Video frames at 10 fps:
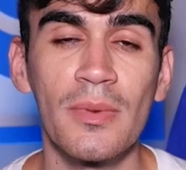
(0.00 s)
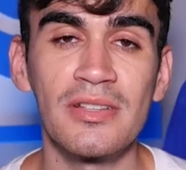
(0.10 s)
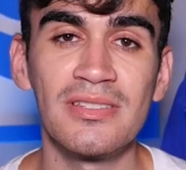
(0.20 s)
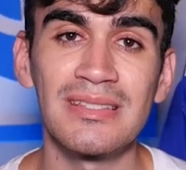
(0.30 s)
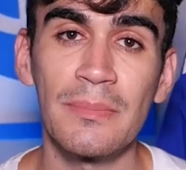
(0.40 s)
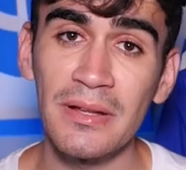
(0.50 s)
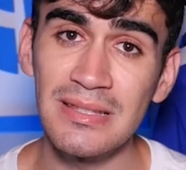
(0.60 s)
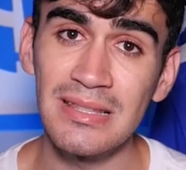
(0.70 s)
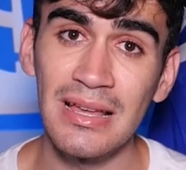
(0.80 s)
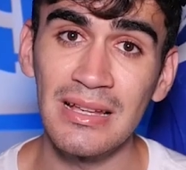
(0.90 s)
Batista para
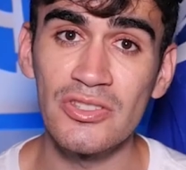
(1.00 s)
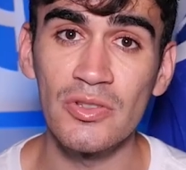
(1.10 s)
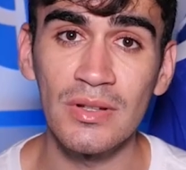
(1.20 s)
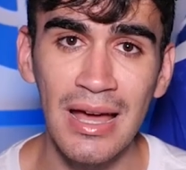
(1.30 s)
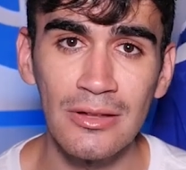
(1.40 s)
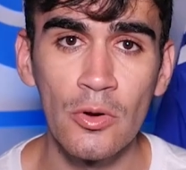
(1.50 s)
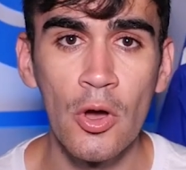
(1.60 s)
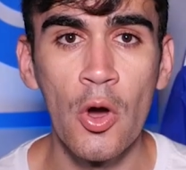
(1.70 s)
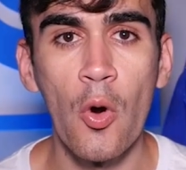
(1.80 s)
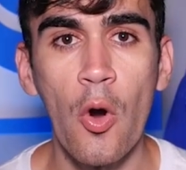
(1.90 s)
ser relacionado.
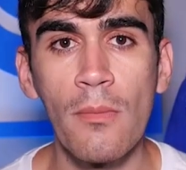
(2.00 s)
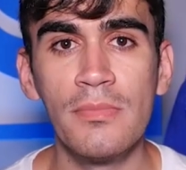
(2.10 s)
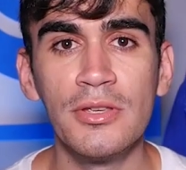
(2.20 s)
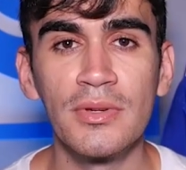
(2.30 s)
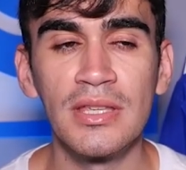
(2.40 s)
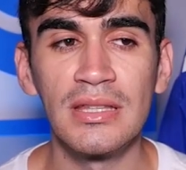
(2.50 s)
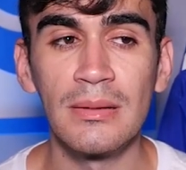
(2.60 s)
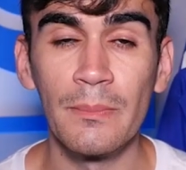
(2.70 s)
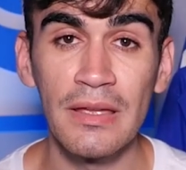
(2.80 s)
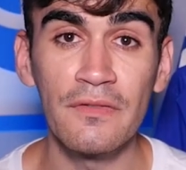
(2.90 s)
O Robinho que
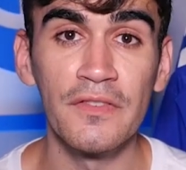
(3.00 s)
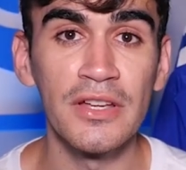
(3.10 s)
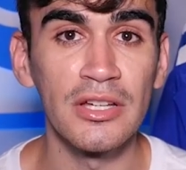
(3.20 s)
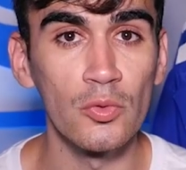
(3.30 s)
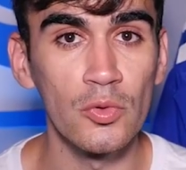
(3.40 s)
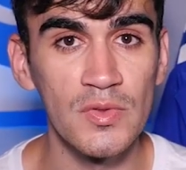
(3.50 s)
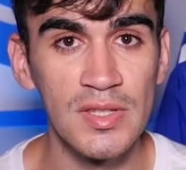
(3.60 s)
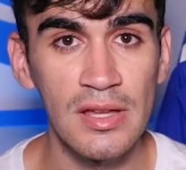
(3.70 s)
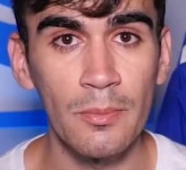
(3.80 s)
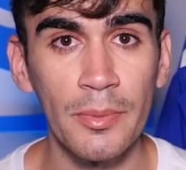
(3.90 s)
também fica no
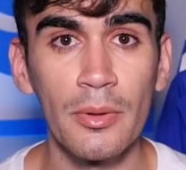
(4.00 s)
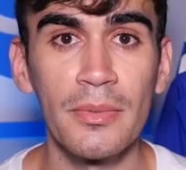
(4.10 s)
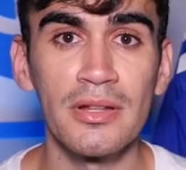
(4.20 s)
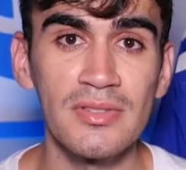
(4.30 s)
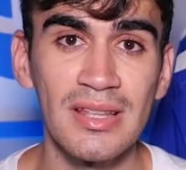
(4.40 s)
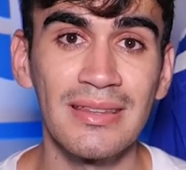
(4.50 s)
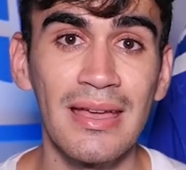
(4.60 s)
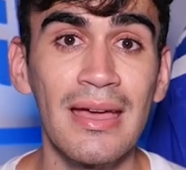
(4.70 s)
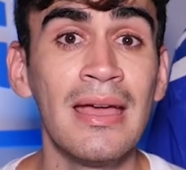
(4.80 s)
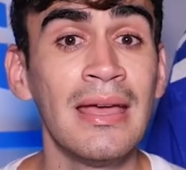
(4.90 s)
Cruzeiro, pelo menos
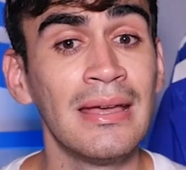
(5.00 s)
até